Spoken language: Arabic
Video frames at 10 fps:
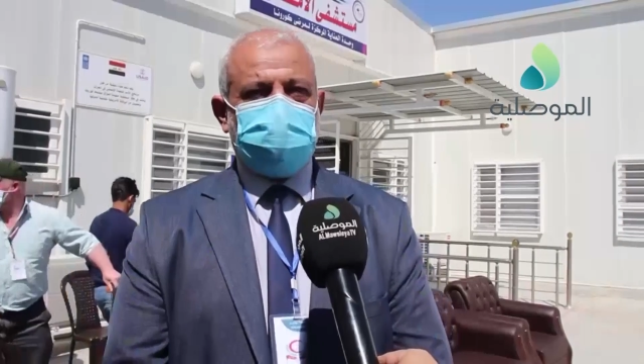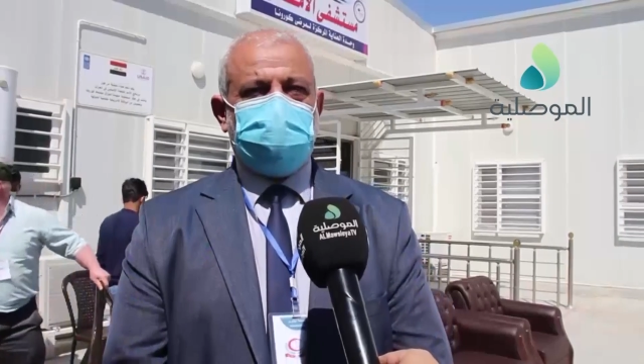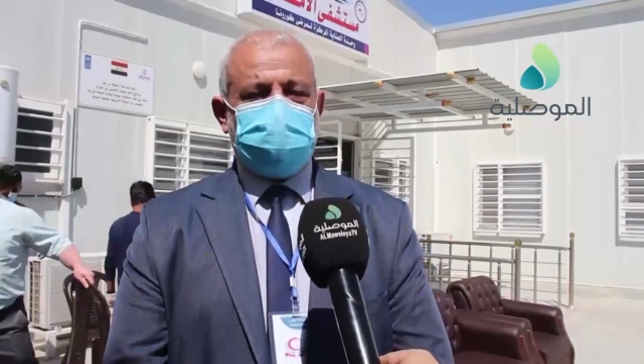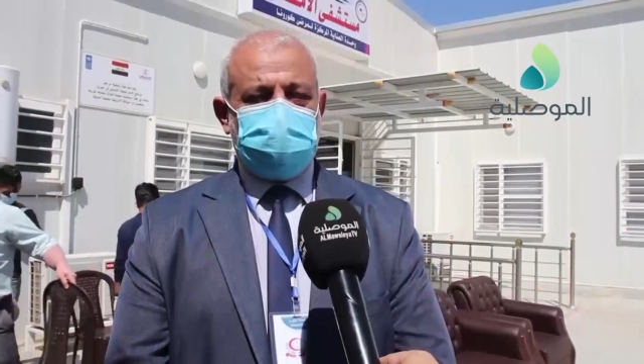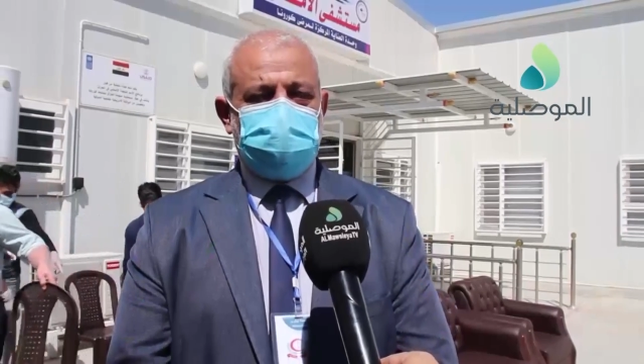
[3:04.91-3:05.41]

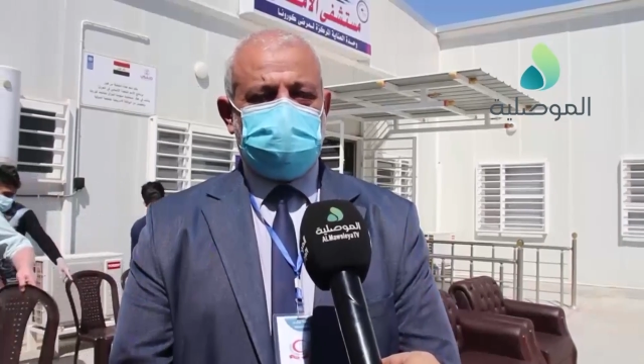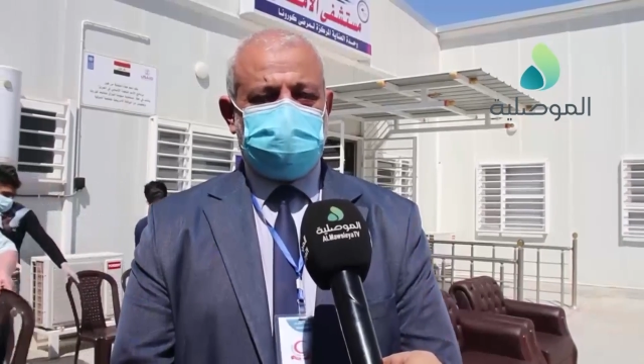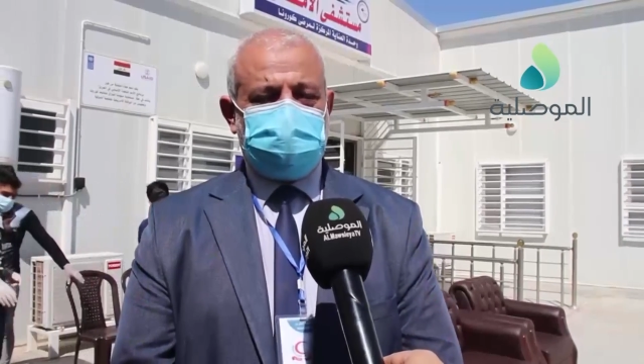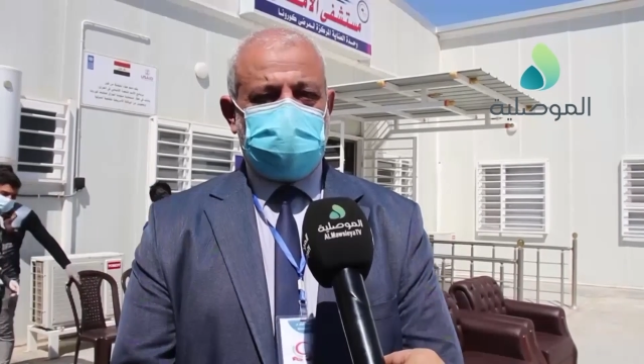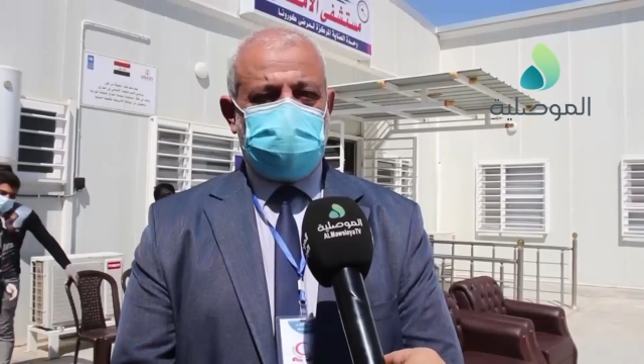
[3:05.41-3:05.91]
نبدي
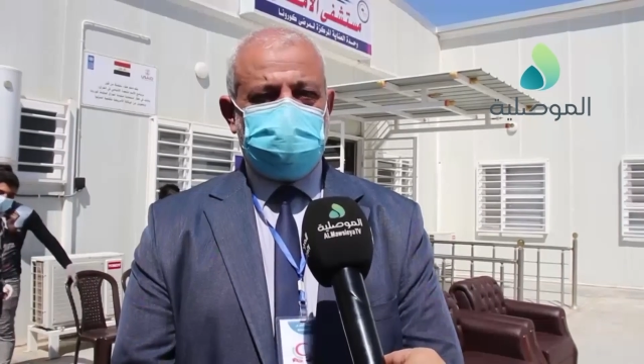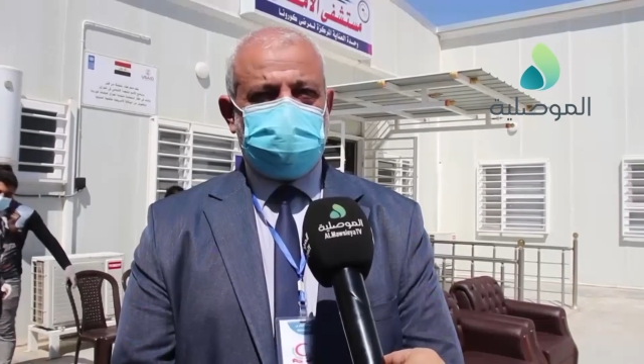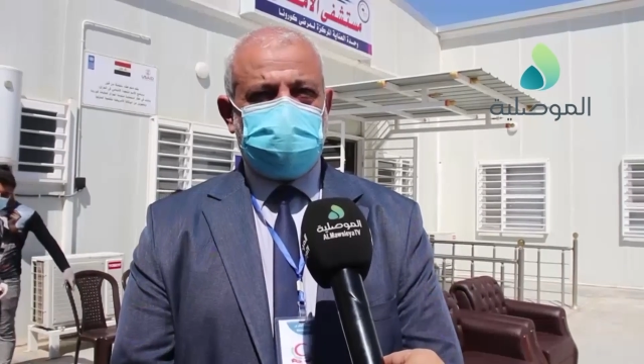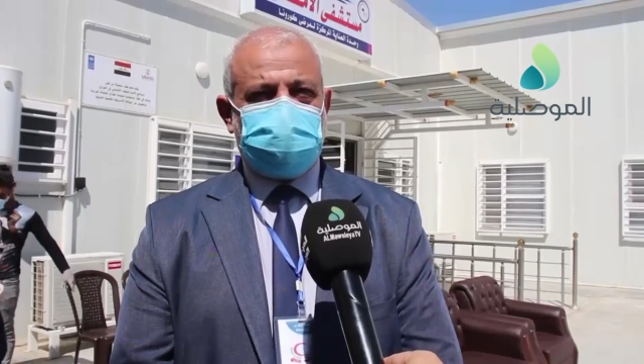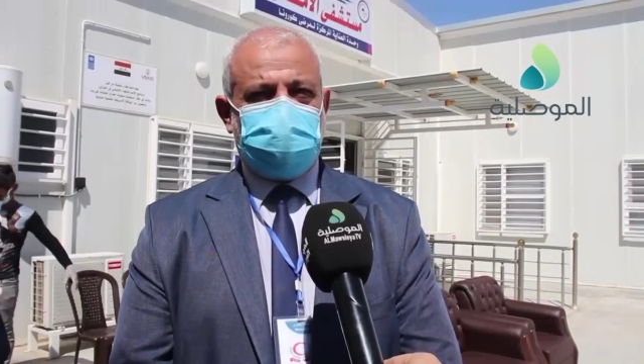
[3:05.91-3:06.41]
افتتاح
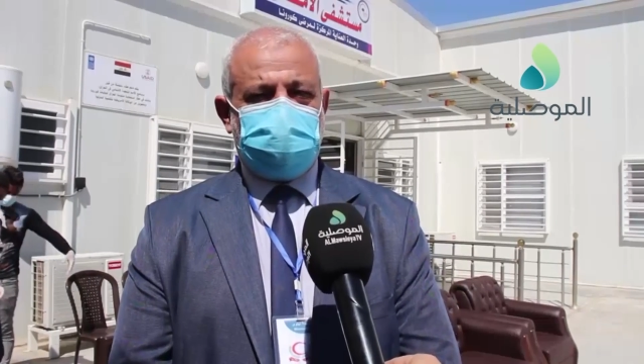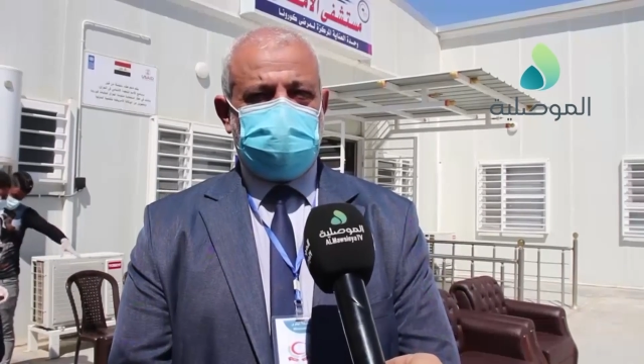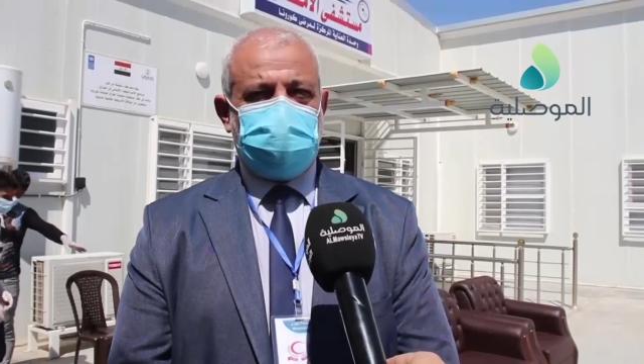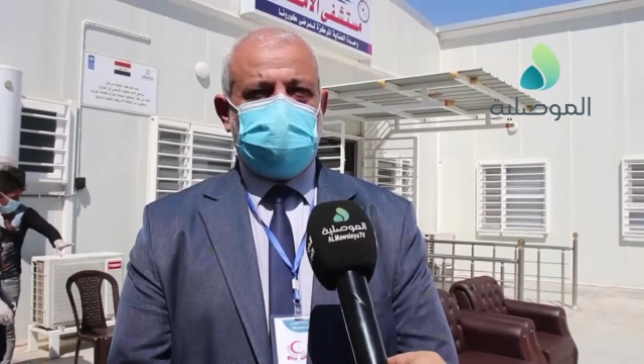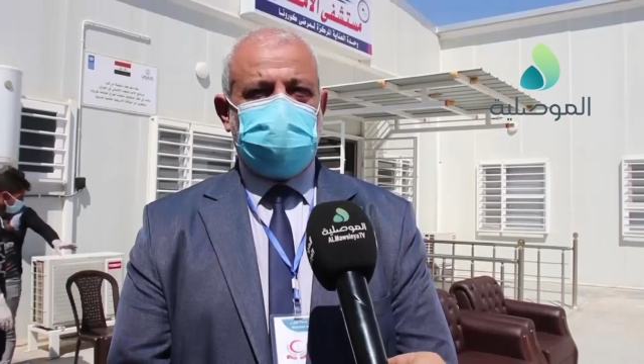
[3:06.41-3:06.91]

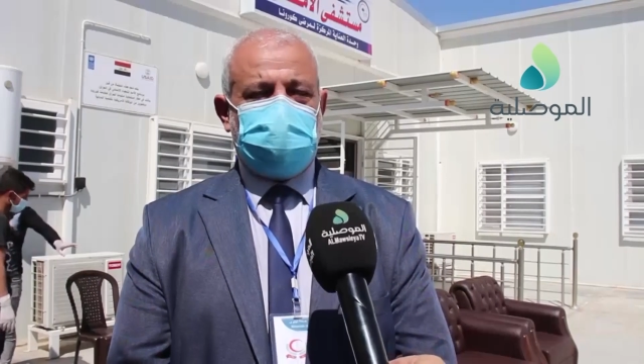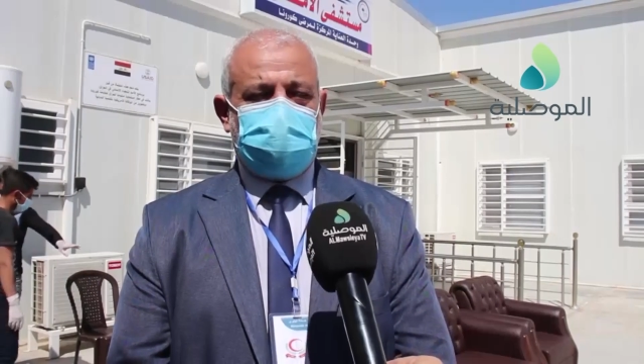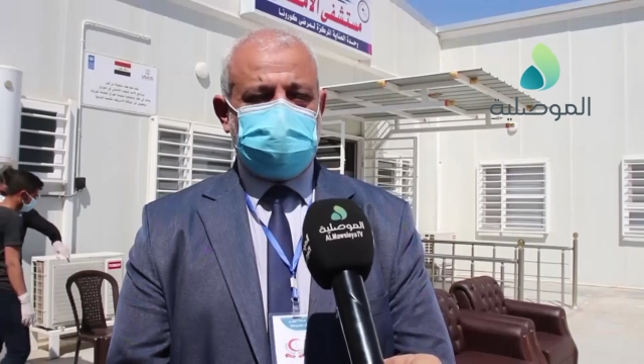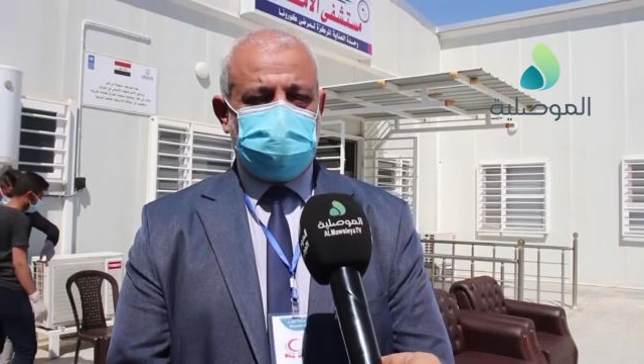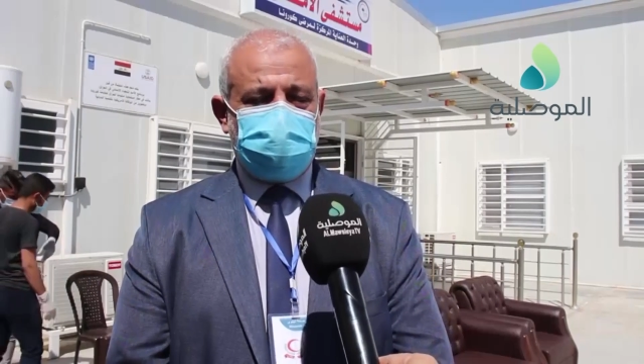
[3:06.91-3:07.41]
مستشفى
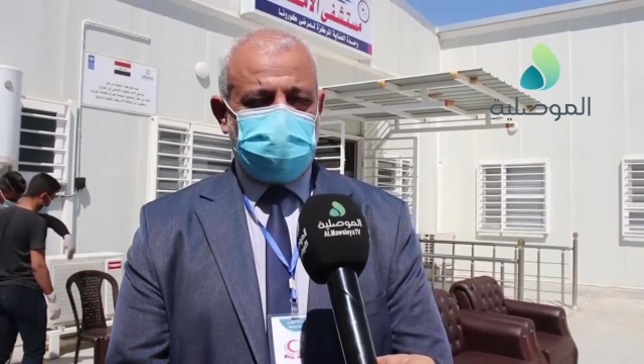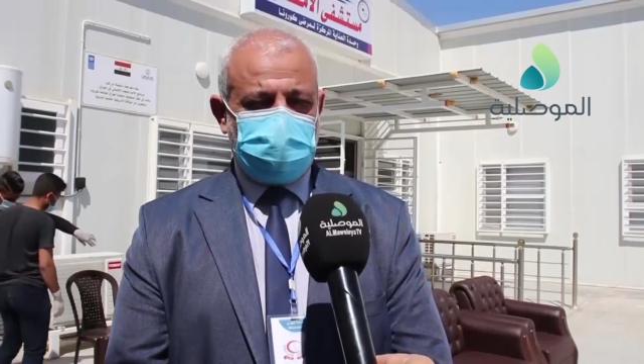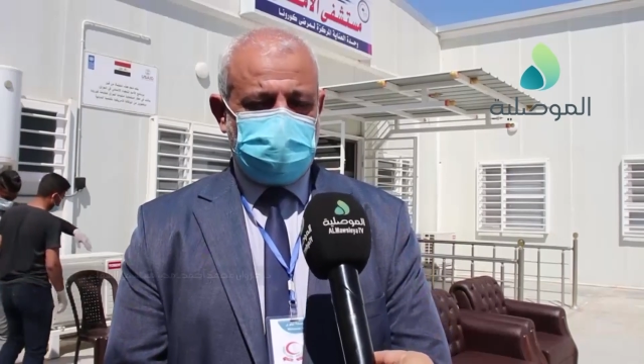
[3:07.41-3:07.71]
العزل